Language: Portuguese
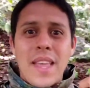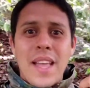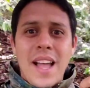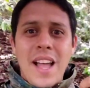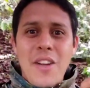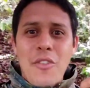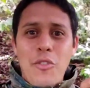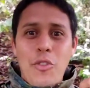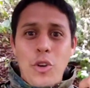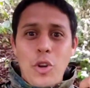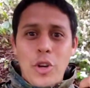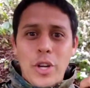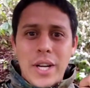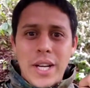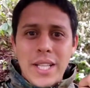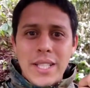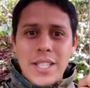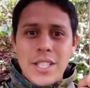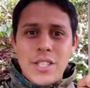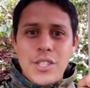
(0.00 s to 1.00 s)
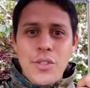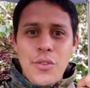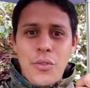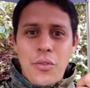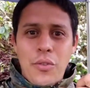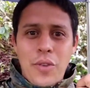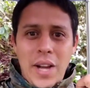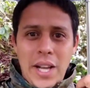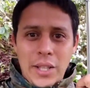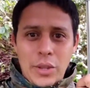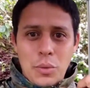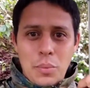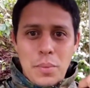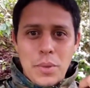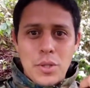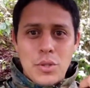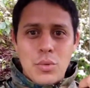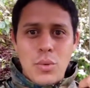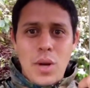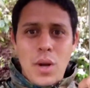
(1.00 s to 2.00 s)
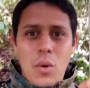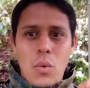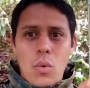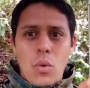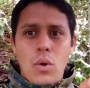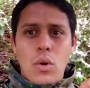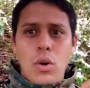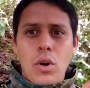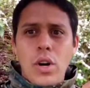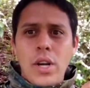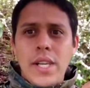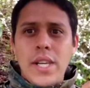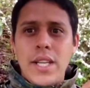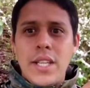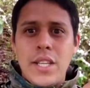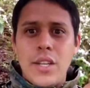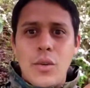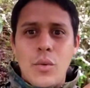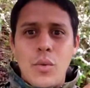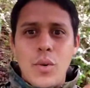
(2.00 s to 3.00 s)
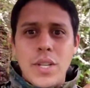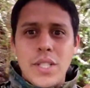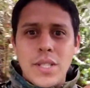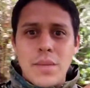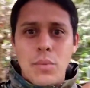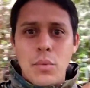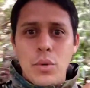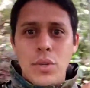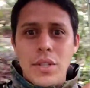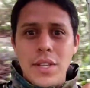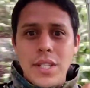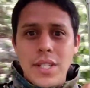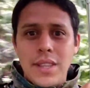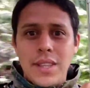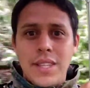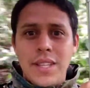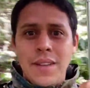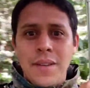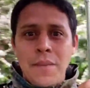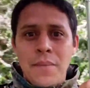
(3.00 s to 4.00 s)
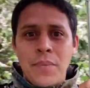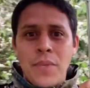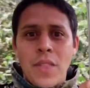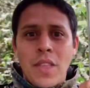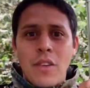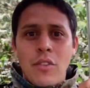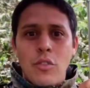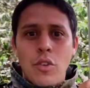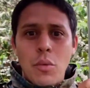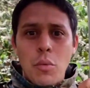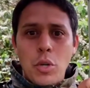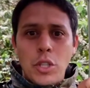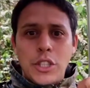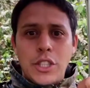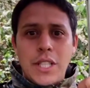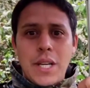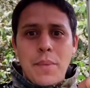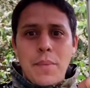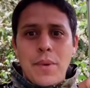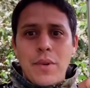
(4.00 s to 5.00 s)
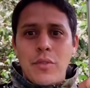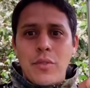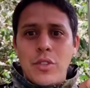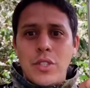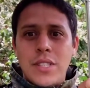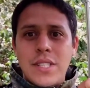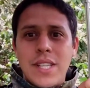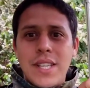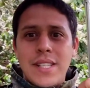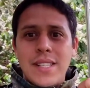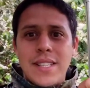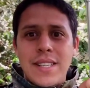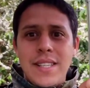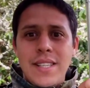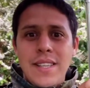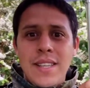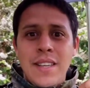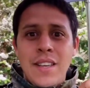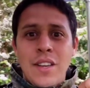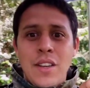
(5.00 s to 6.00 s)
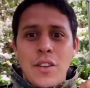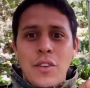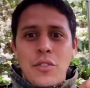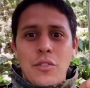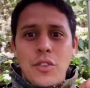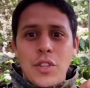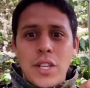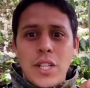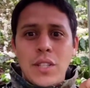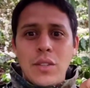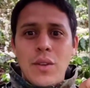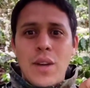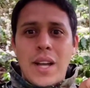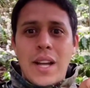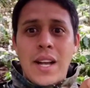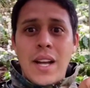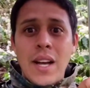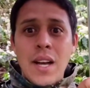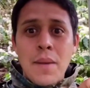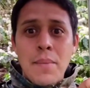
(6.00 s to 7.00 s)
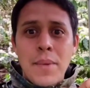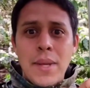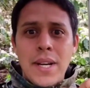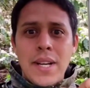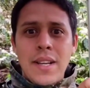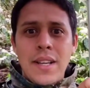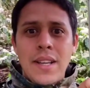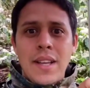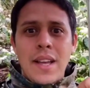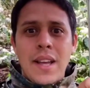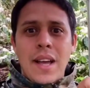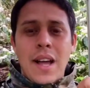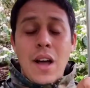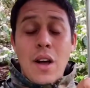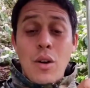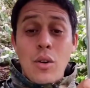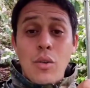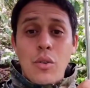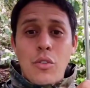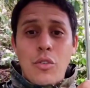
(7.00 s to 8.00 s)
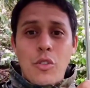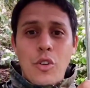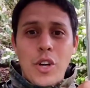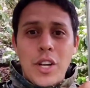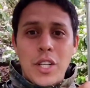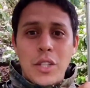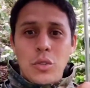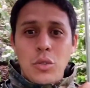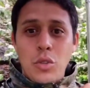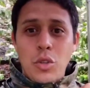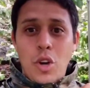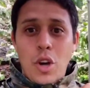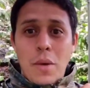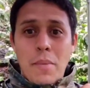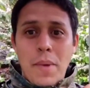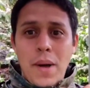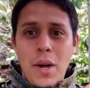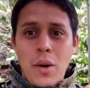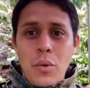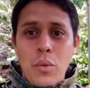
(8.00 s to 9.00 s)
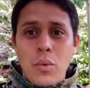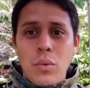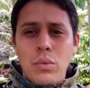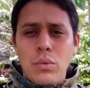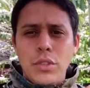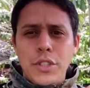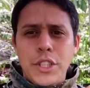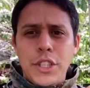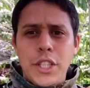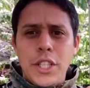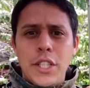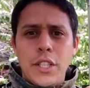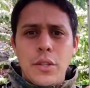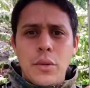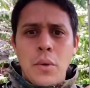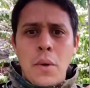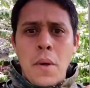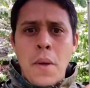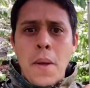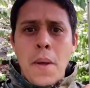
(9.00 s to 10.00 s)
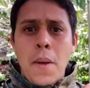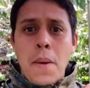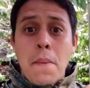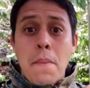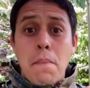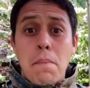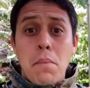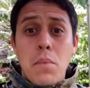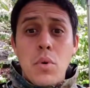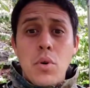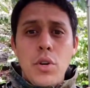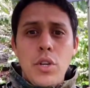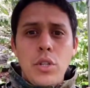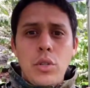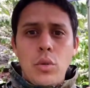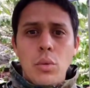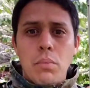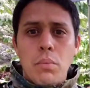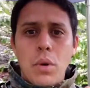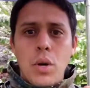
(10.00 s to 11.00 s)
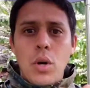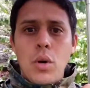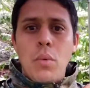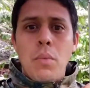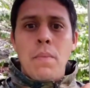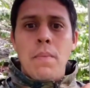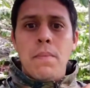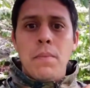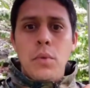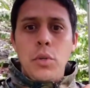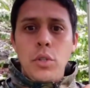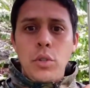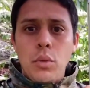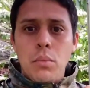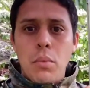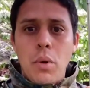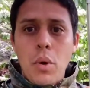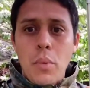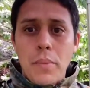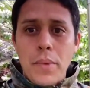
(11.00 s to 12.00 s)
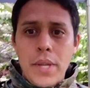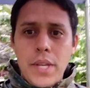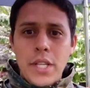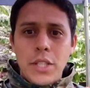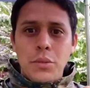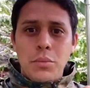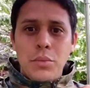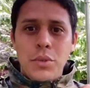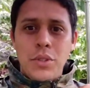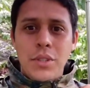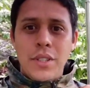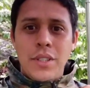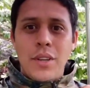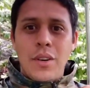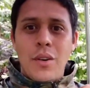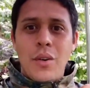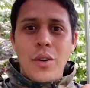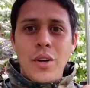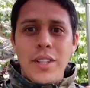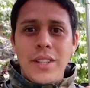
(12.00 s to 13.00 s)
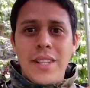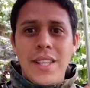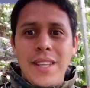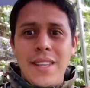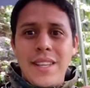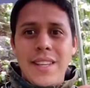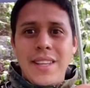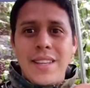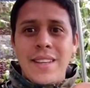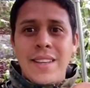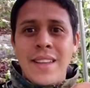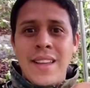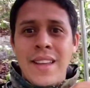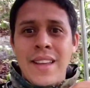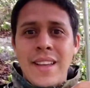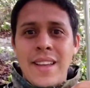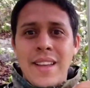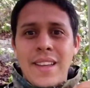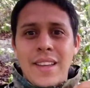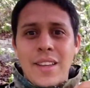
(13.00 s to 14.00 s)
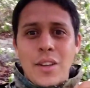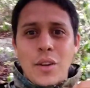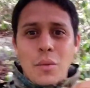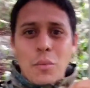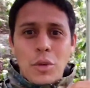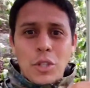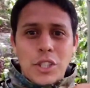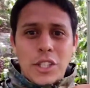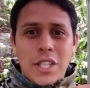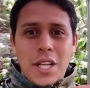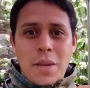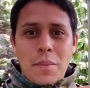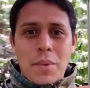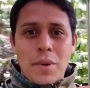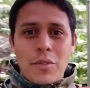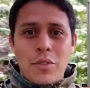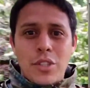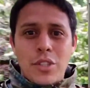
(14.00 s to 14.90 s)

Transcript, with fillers: a florada de fato. Pessoal, olha que coisa bonita. Vou mostrar para vocês aí virando a câmera, algo fora do normal, um cheiro muito bom, muito bom mesmo. Ontem eu mostrei para